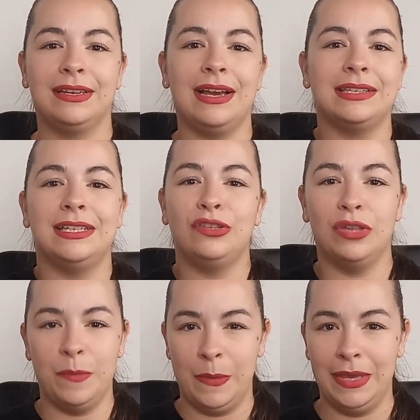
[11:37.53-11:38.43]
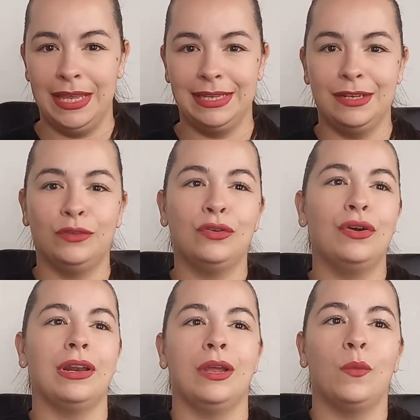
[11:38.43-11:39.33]
cachitos de mi vida, tienen
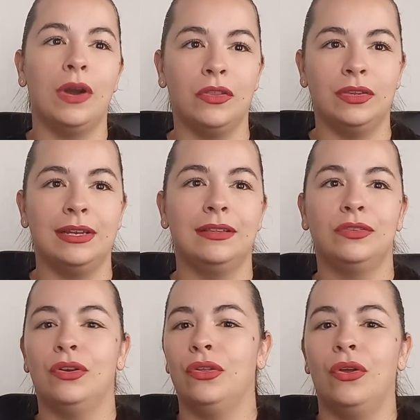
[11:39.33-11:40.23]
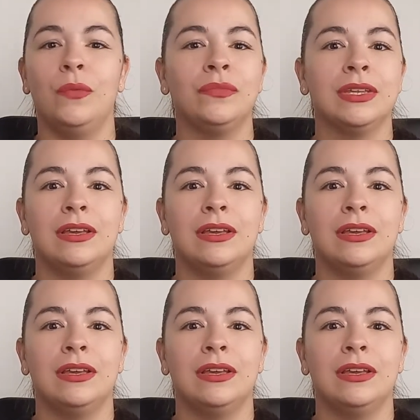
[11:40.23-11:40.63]
todos recuerdos, tienen todo